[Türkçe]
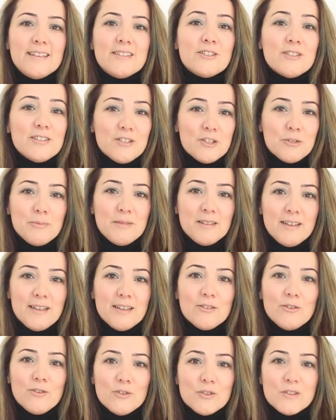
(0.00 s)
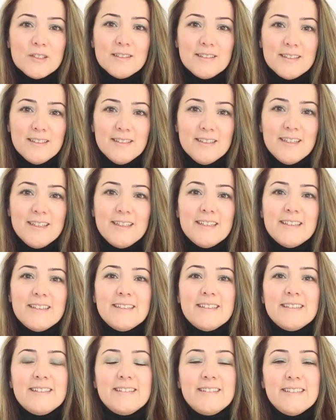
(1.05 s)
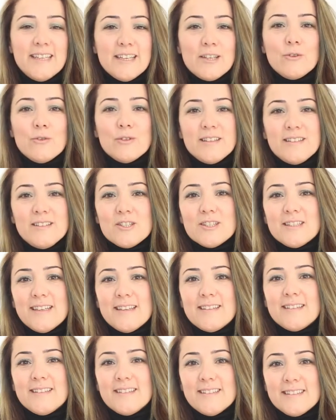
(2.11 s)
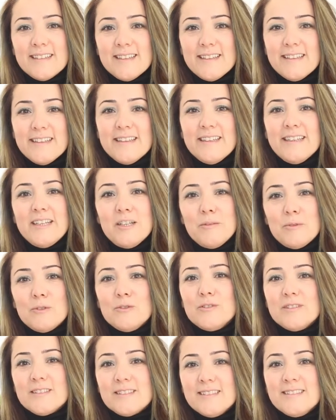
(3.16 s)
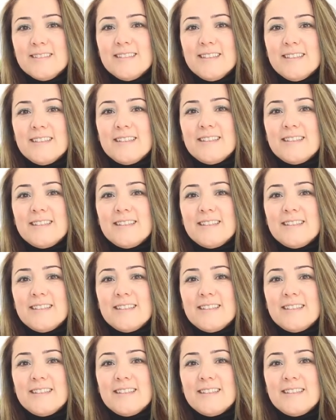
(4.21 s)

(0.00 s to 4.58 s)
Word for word: çalışmalar olsa da e, direkt üreticiden alarak hem onların